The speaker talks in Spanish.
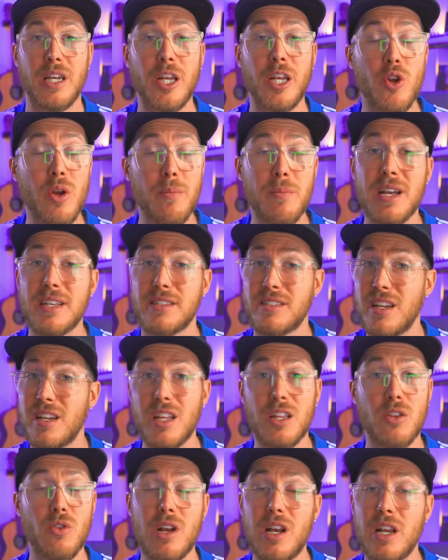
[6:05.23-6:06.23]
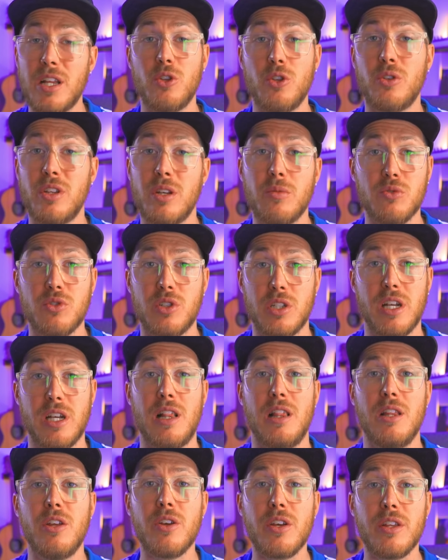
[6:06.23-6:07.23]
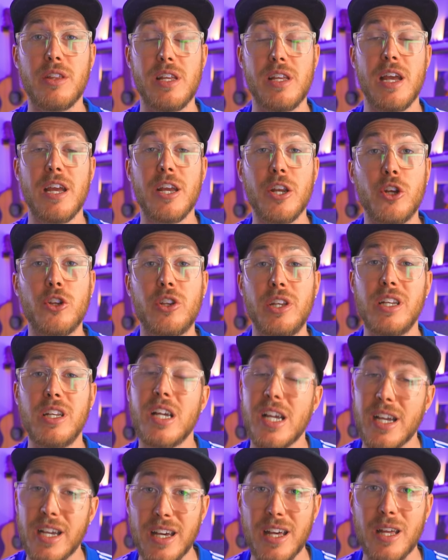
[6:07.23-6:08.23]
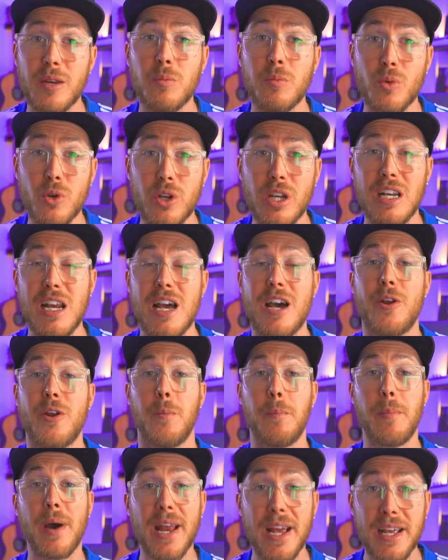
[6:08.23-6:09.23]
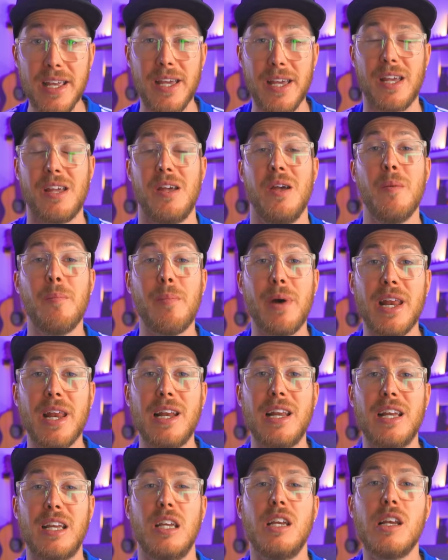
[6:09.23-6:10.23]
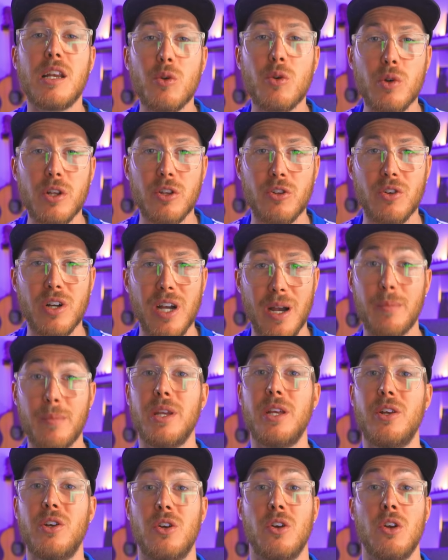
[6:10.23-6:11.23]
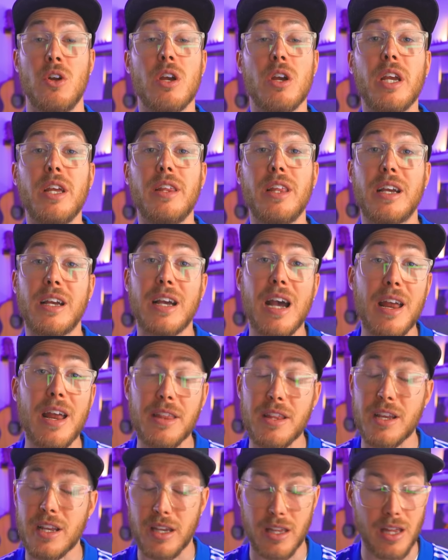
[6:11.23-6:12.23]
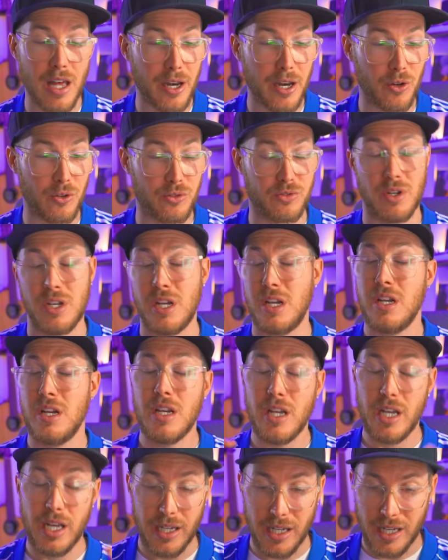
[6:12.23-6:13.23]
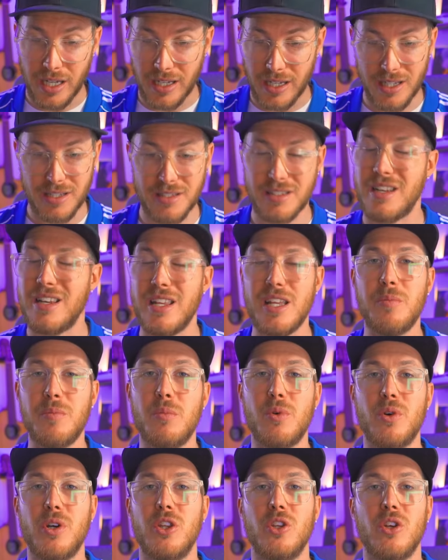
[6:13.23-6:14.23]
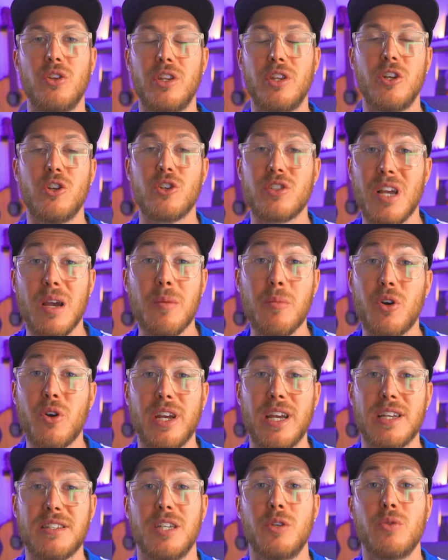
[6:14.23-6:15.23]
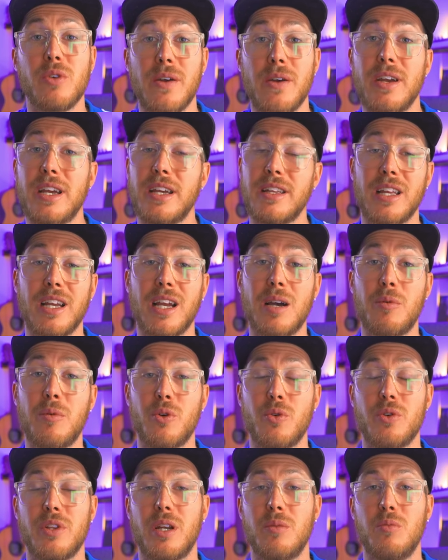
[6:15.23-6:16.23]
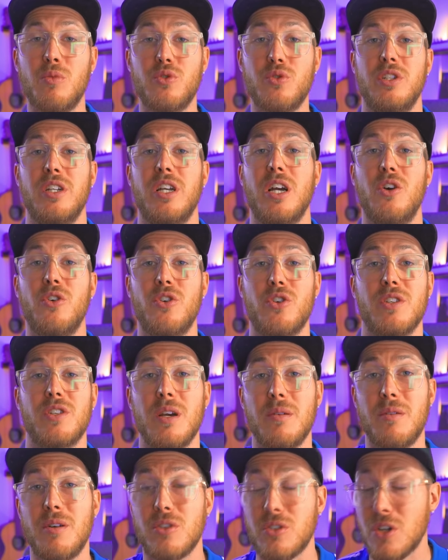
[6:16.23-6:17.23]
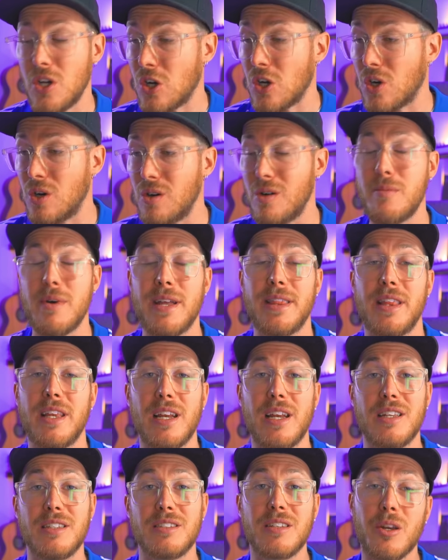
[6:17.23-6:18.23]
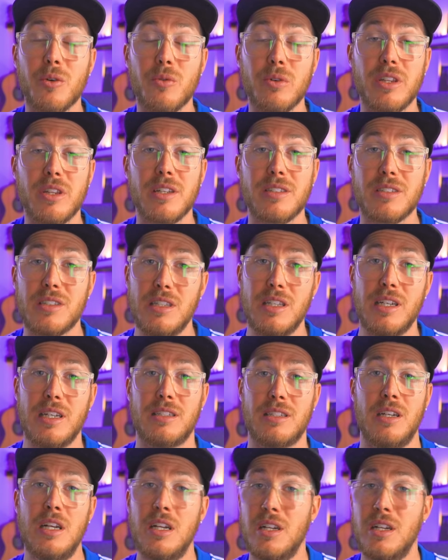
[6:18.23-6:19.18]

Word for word: Y no hay más, esto es la industria musical de hoy en día y nos tiene que quedar muy claro para qué, para elegir nuestro camino y dejar de quedarnos en, ese limbo en donde no sabemos qué hacer una vez que tengamos nuestra música o no sabemos cómo materializar nuestras ideas.